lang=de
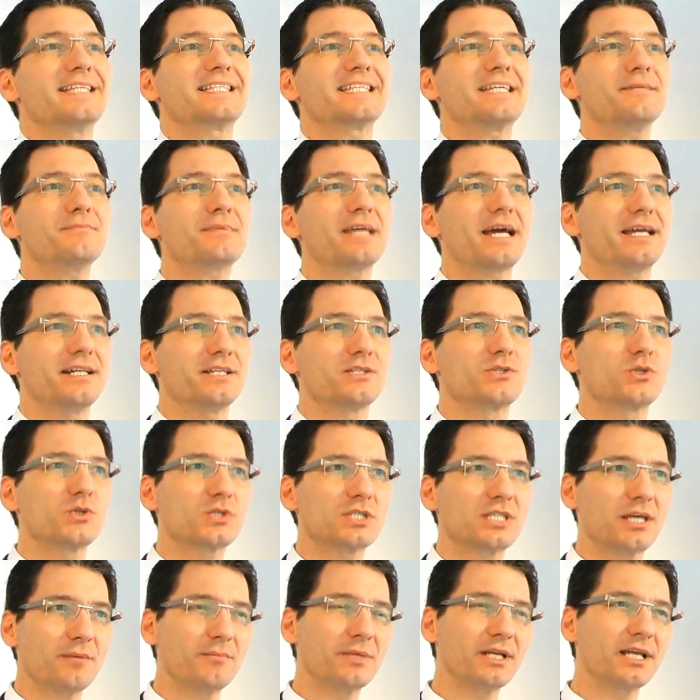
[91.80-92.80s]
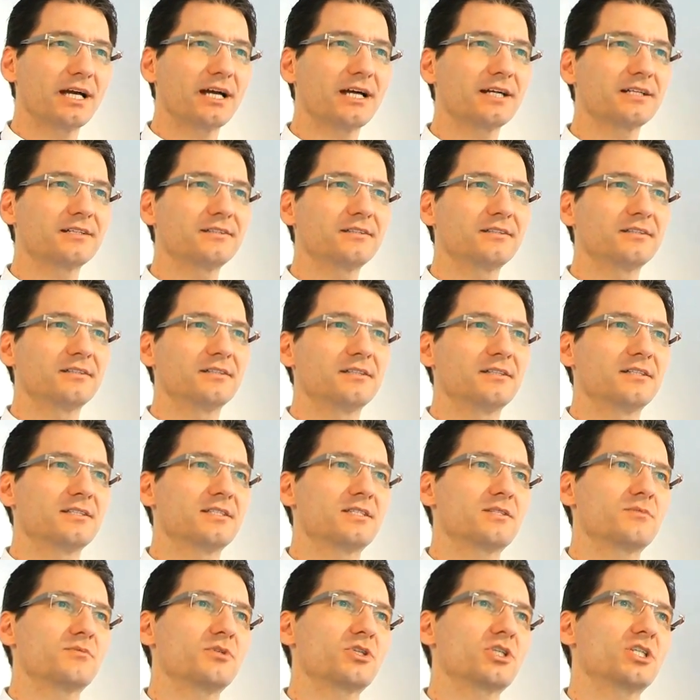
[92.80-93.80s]
Es gibt einen Zusammenhang
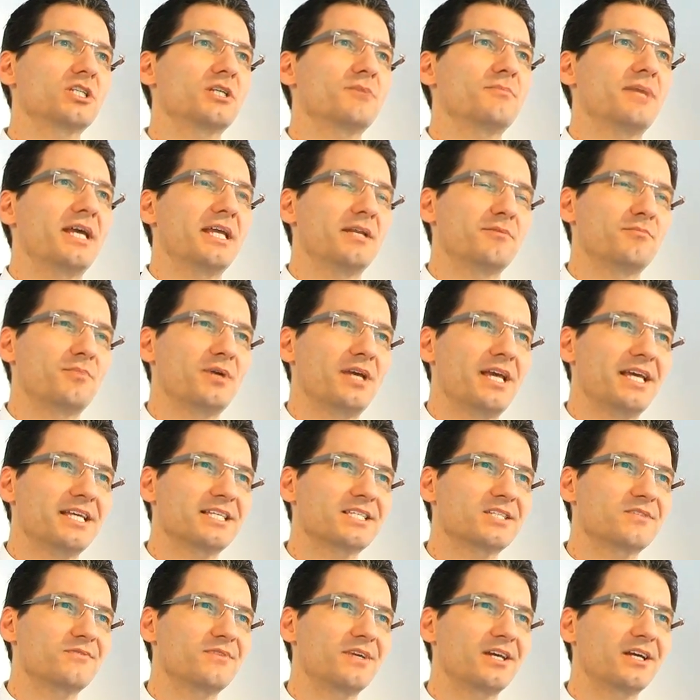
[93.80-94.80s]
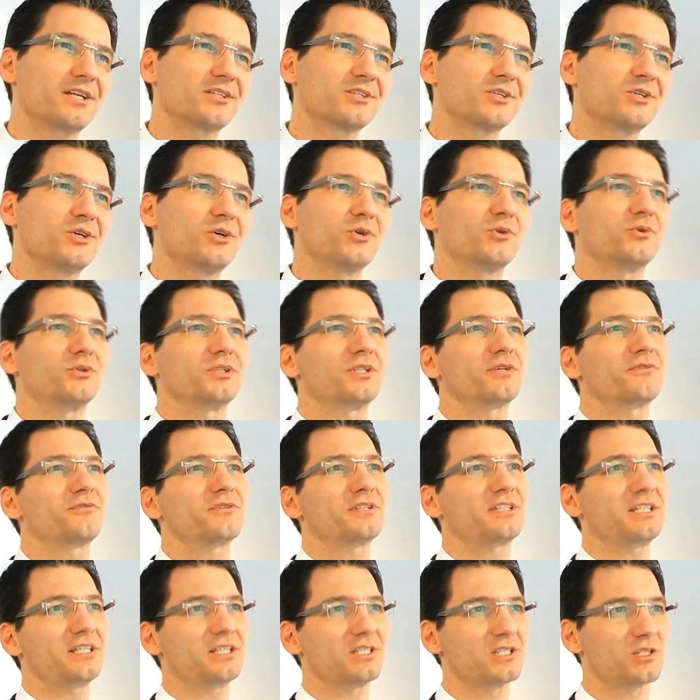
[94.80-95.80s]
zwischen dem NPS-Wert und der
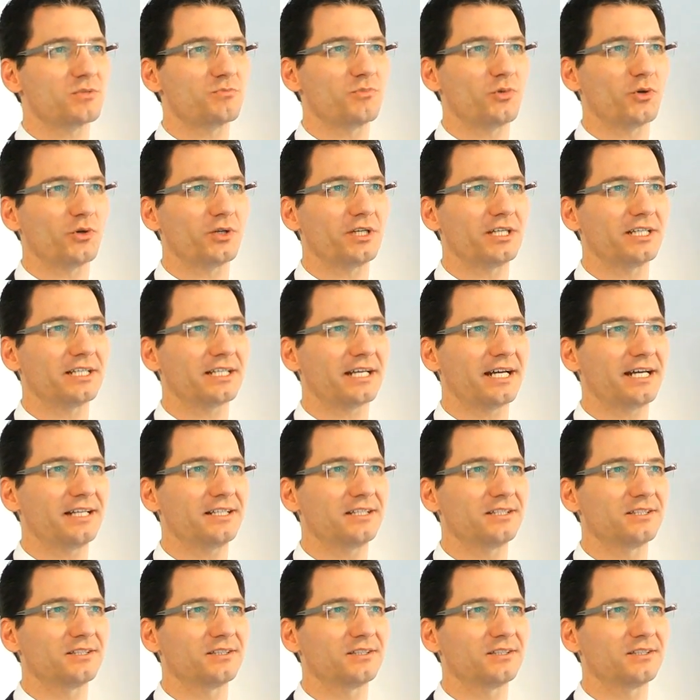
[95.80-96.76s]
Verdienstmöglichkeit.